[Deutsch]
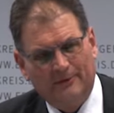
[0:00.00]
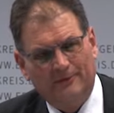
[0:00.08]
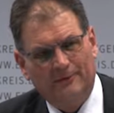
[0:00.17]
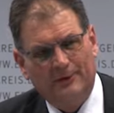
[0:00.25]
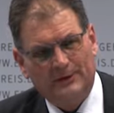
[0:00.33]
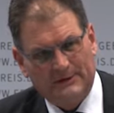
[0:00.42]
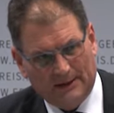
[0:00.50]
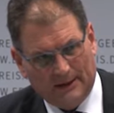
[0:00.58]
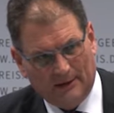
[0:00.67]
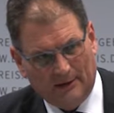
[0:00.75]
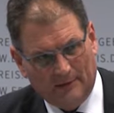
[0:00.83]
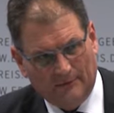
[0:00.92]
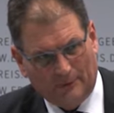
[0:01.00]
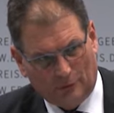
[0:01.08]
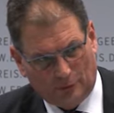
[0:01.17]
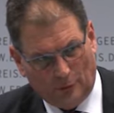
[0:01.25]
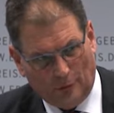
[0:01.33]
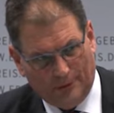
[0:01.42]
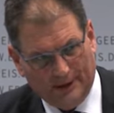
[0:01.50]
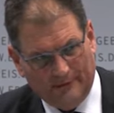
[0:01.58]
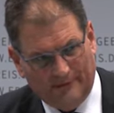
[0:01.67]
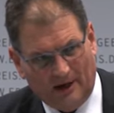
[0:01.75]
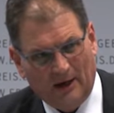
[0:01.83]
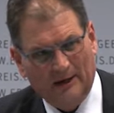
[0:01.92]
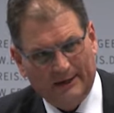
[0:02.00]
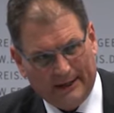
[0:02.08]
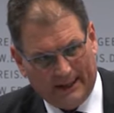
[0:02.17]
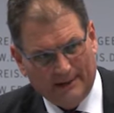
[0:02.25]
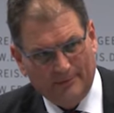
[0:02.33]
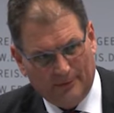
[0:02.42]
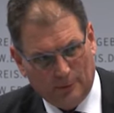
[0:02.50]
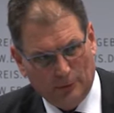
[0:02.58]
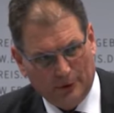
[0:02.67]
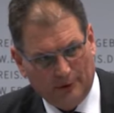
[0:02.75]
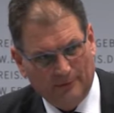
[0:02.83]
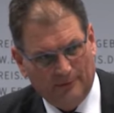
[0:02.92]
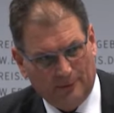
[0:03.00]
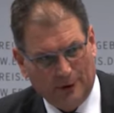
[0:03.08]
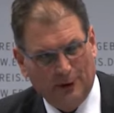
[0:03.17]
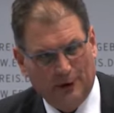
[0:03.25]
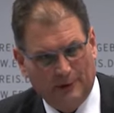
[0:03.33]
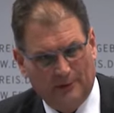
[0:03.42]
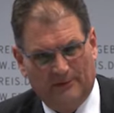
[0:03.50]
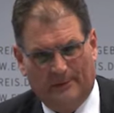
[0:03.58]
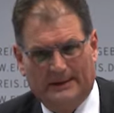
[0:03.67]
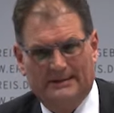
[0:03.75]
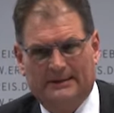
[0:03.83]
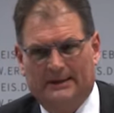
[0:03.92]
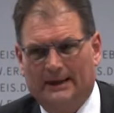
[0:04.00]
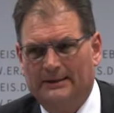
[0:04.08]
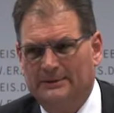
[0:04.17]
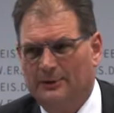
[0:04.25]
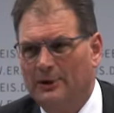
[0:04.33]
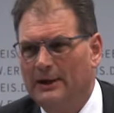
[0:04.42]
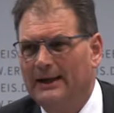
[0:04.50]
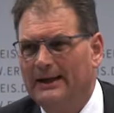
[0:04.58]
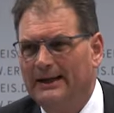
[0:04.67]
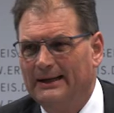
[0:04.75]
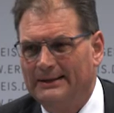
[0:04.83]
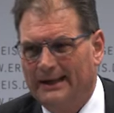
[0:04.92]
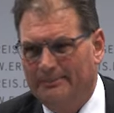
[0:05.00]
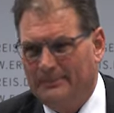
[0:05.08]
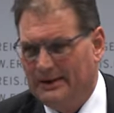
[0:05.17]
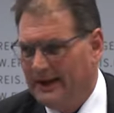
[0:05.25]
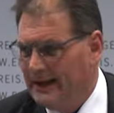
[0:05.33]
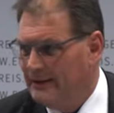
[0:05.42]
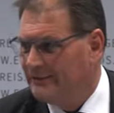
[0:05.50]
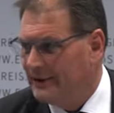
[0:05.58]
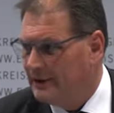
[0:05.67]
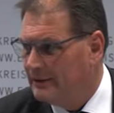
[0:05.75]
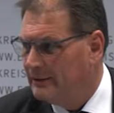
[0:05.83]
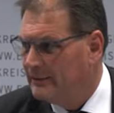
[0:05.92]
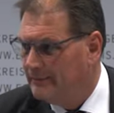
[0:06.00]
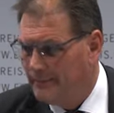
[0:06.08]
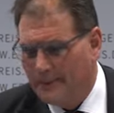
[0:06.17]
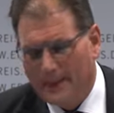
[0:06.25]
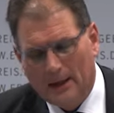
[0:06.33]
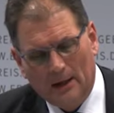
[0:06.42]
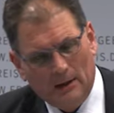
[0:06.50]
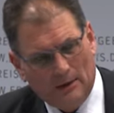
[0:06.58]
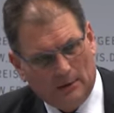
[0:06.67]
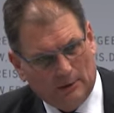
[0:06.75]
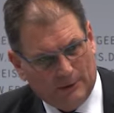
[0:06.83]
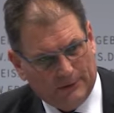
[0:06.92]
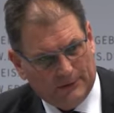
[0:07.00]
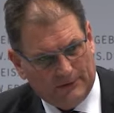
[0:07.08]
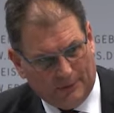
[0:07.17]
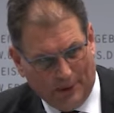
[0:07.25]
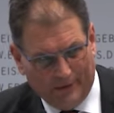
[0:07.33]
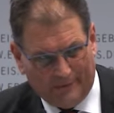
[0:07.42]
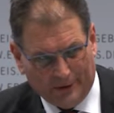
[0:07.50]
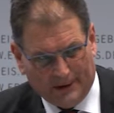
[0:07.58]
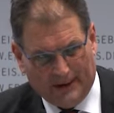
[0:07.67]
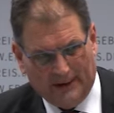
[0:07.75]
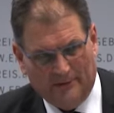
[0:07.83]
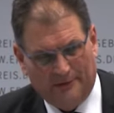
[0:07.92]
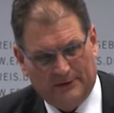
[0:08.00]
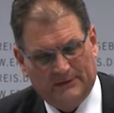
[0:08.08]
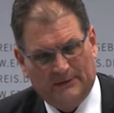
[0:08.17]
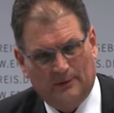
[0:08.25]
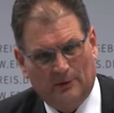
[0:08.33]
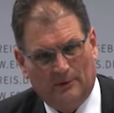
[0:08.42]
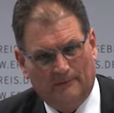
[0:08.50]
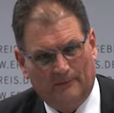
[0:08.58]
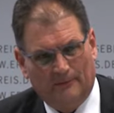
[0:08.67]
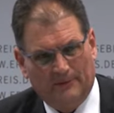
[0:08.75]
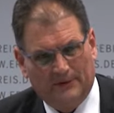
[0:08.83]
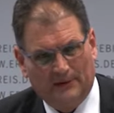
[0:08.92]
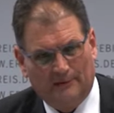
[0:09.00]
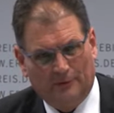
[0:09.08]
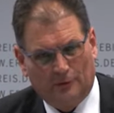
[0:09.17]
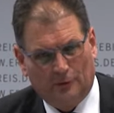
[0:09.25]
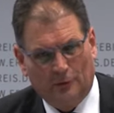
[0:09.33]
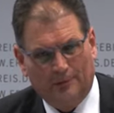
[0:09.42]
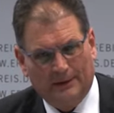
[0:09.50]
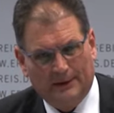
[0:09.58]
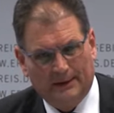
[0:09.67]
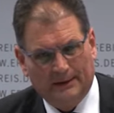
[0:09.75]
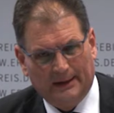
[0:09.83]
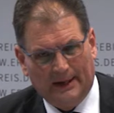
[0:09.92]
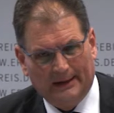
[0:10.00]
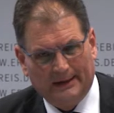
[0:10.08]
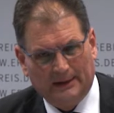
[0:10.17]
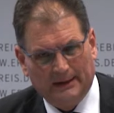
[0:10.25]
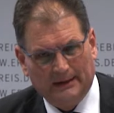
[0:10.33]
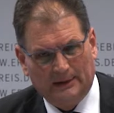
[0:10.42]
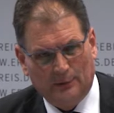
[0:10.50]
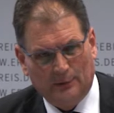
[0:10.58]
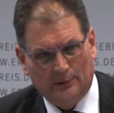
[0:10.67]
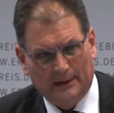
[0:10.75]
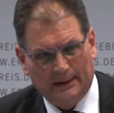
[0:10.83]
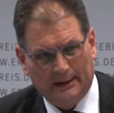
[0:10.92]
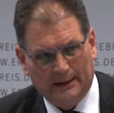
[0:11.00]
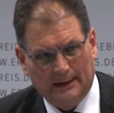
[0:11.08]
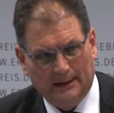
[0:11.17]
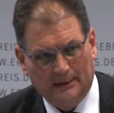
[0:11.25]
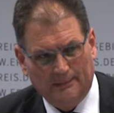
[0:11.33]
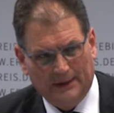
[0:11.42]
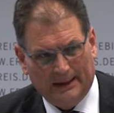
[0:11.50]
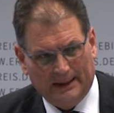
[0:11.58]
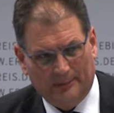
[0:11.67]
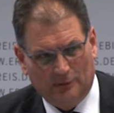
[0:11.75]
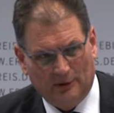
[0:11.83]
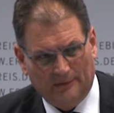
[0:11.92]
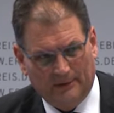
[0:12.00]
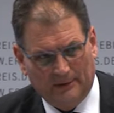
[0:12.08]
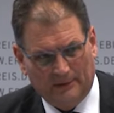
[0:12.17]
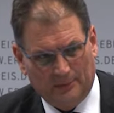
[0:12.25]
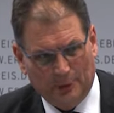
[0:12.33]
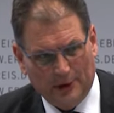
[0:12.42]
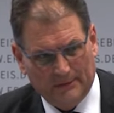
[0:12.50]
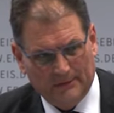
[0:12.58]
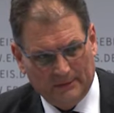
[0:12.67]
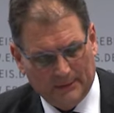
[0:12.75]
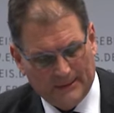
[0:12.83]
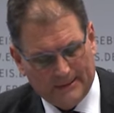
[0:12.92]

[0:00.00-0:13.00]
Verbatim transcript: 14 Verstorbene waren Heimbewohner von 29, also knapp die Hälfte. Und zwölf von denen 14 sind Verstorbene in der Einrichtung in Bethlehemstift in Zwönitz.